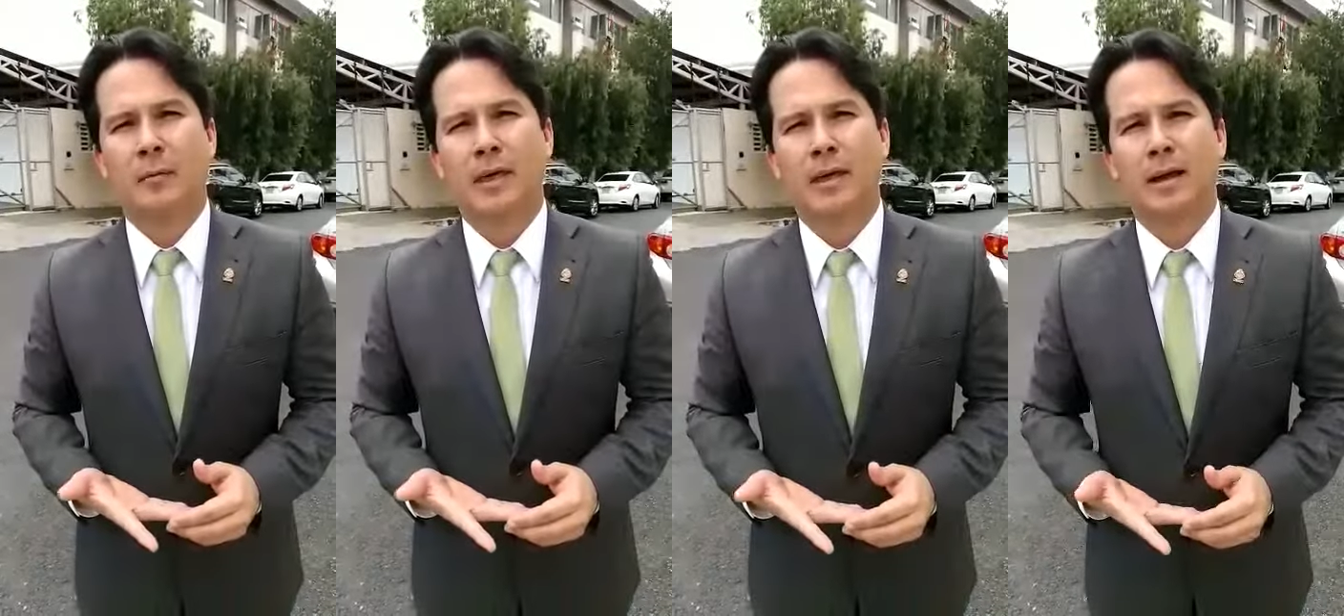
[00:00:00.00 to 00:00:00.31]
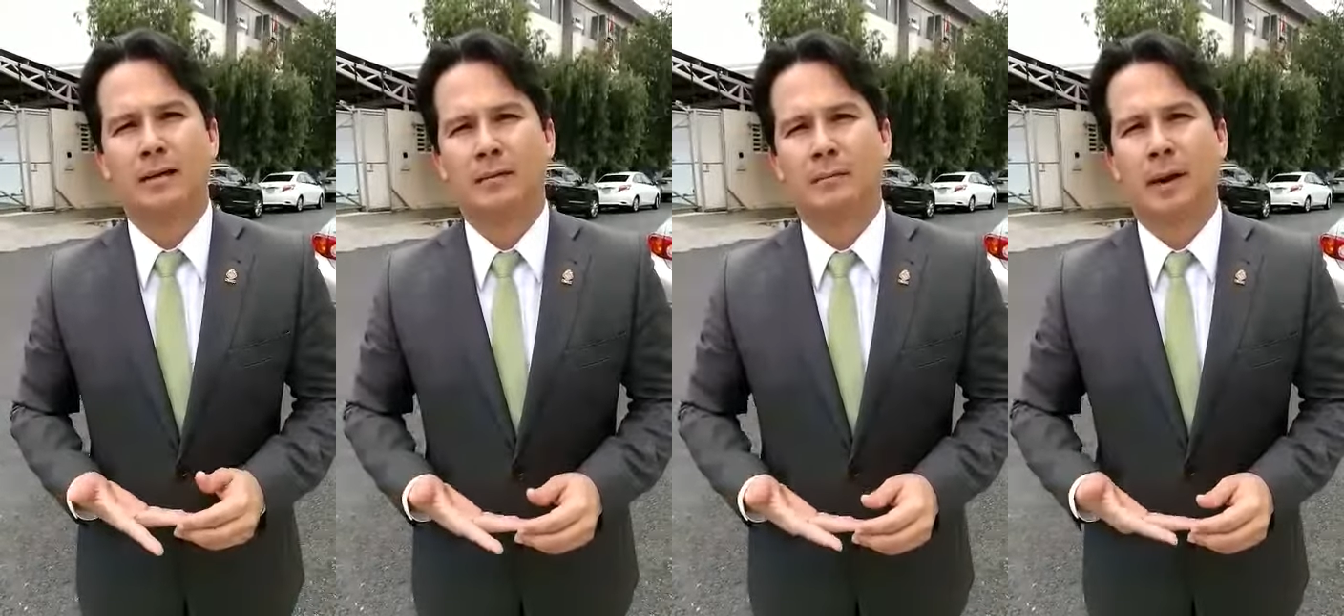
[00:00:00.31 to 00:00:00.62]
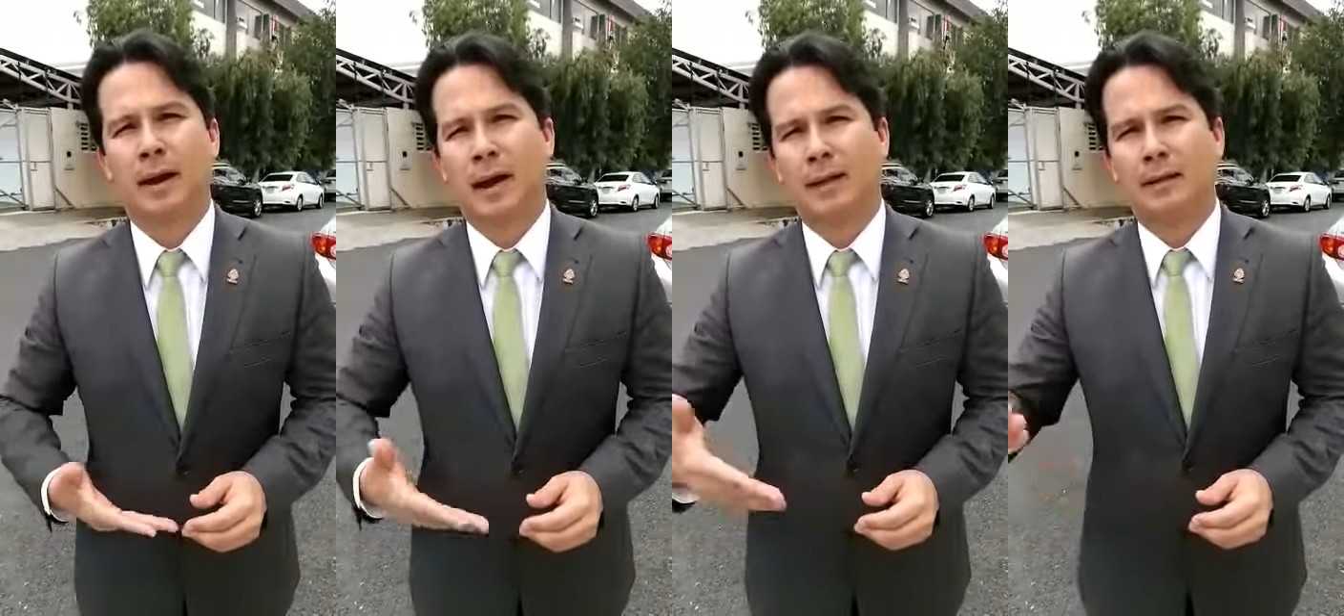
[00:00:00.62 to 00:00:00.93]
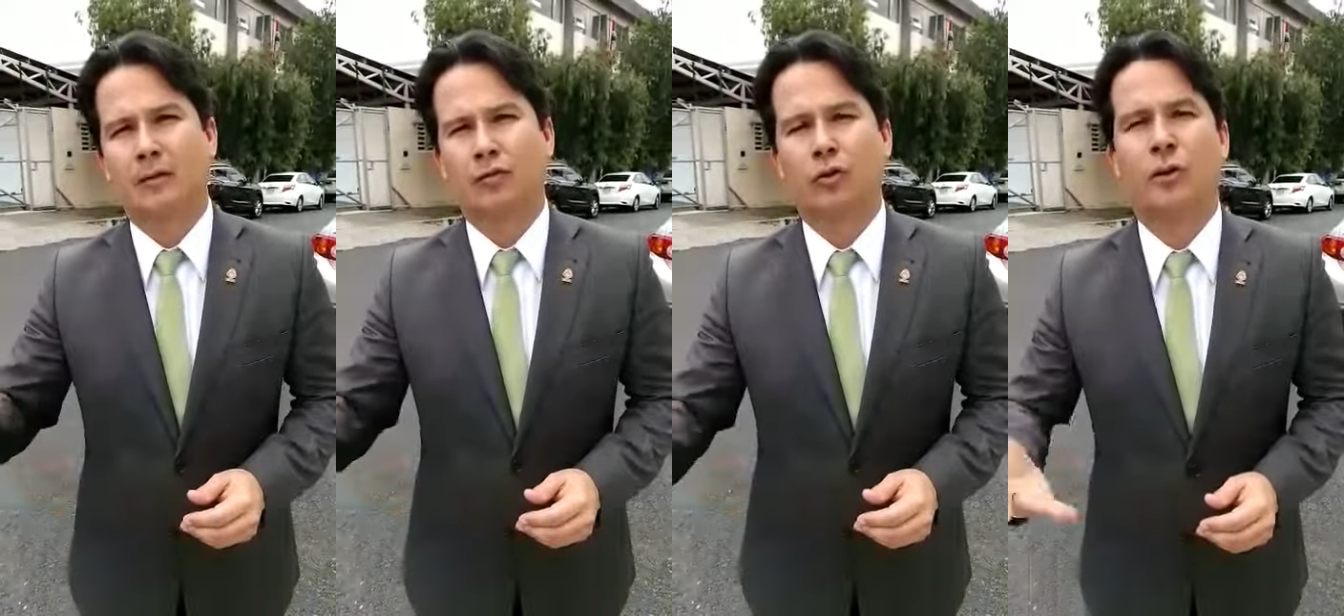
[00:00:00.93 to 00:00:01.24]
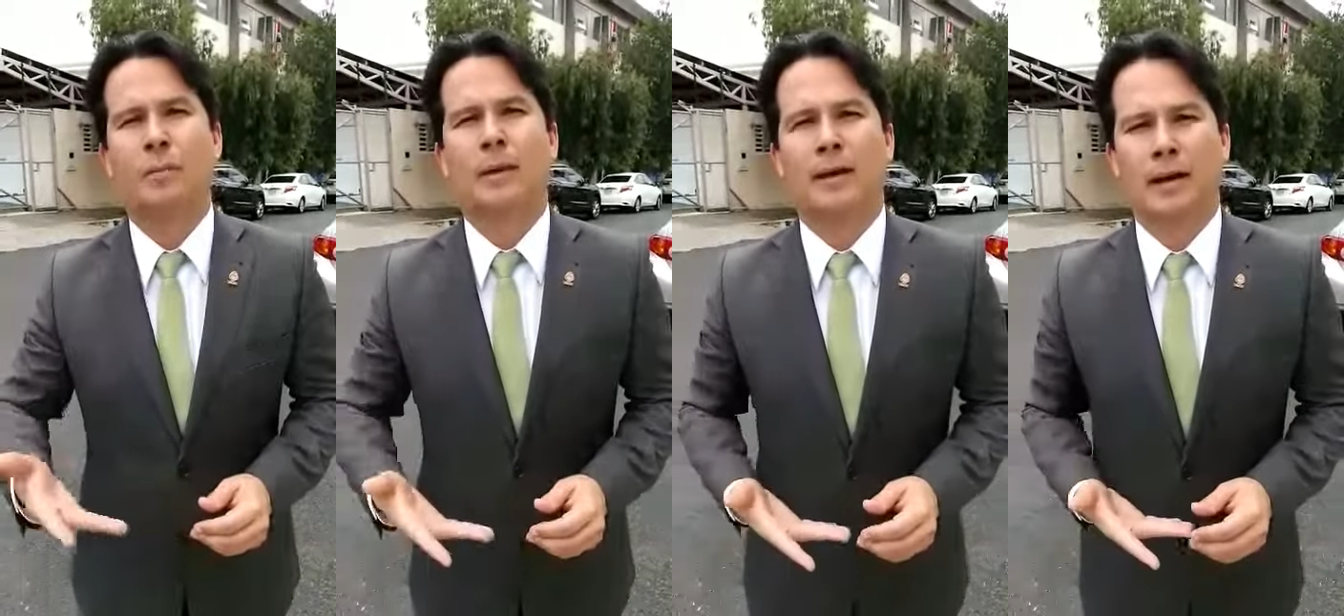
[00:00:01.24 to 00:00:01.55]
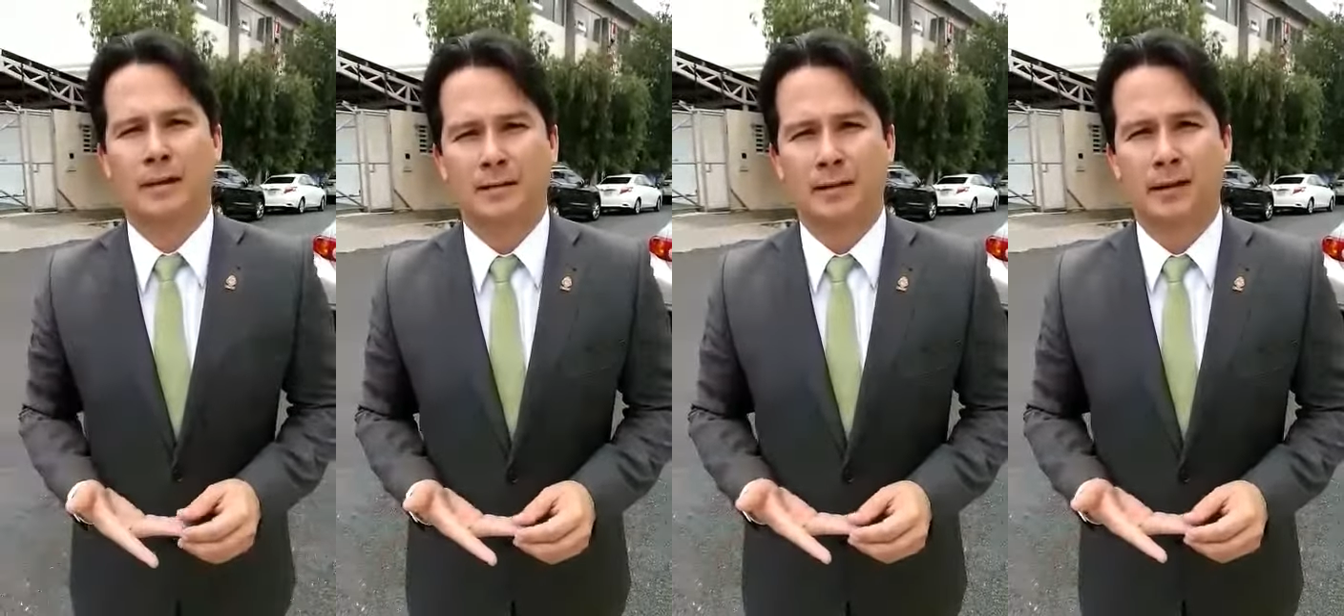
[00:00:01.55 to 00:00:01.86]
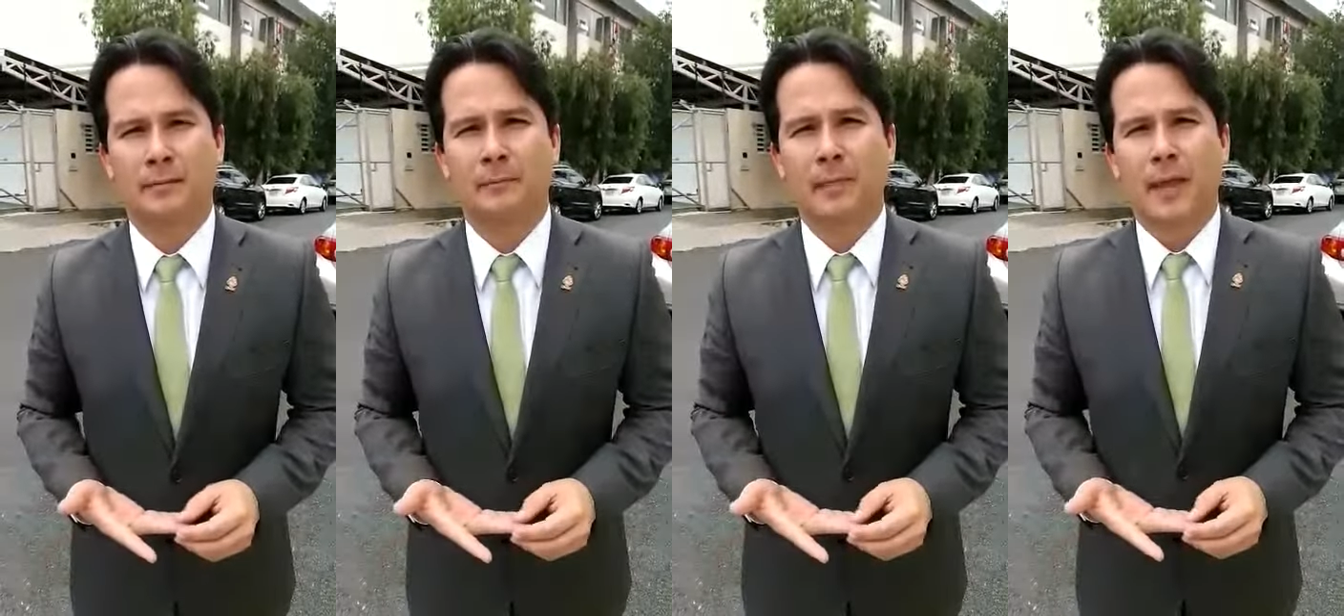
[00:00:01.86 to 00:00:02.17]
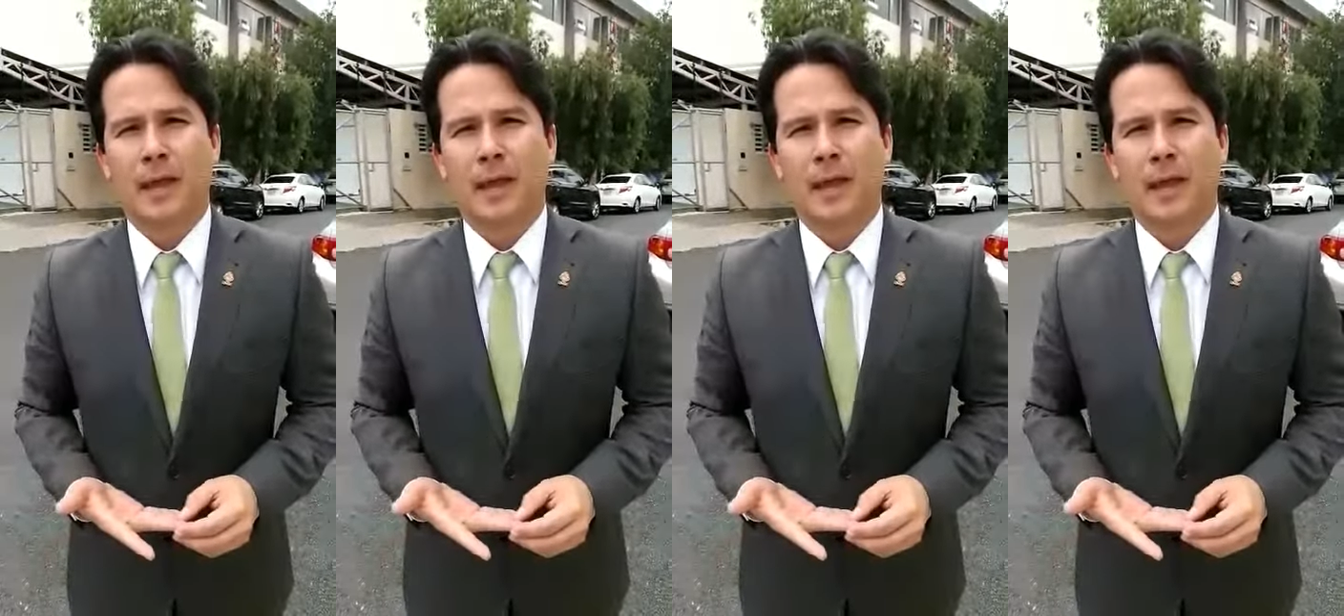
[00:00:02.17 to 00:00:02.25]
médicas y para la atención de emergencias.